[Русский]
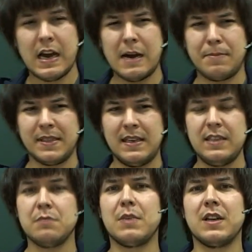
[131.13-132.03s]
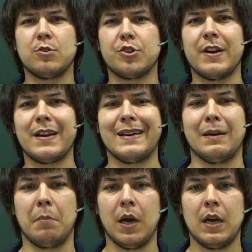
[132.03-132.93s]
Определить массу шарика
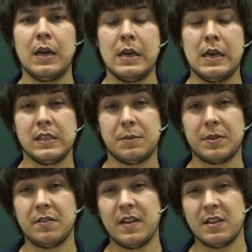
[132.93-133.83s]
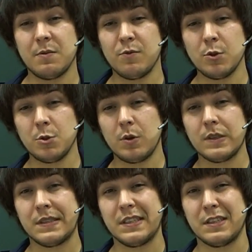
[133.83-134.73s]
М. Сопротивлением
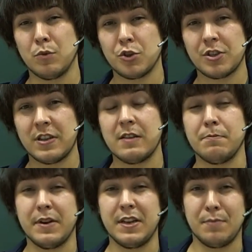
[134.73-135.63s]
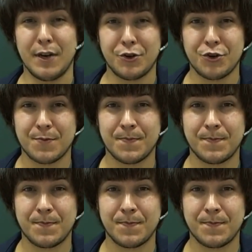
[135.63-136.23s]
воздуха здесь можно пренебречь.